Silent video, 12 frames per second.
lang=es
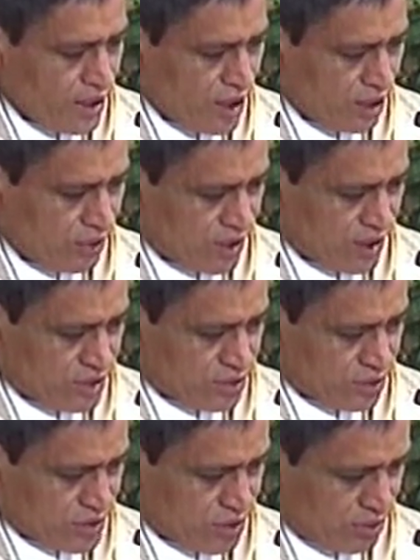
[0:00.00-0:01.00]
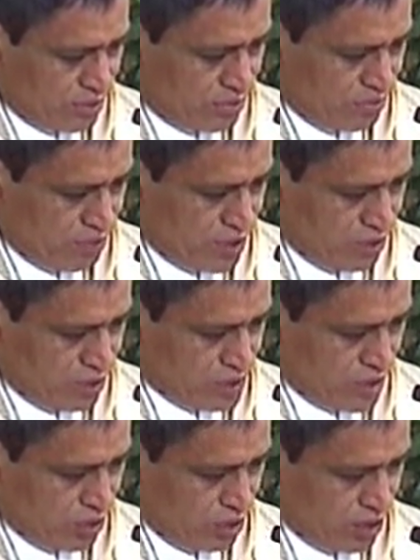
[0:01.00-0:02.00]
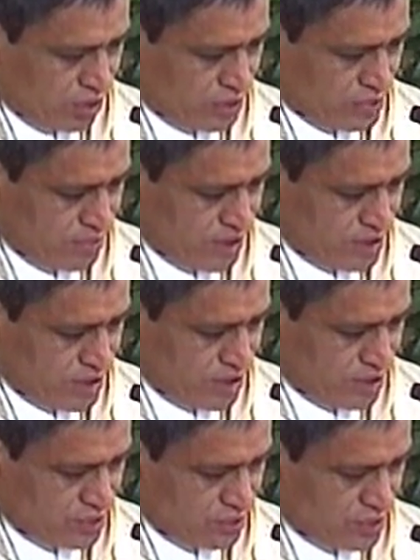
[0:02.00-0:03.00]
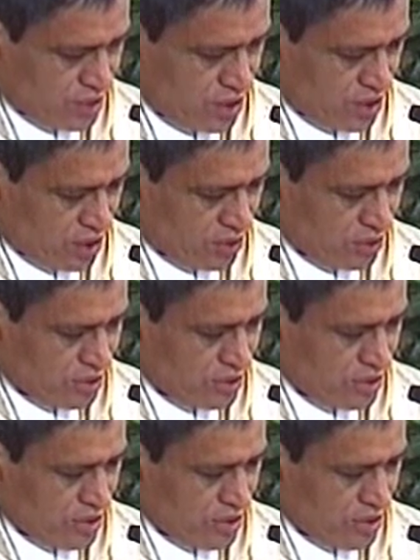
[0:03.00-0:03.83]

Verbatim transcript: Al ver esto, Simón Pedro se arrojó a los pies de Jesús diciendo,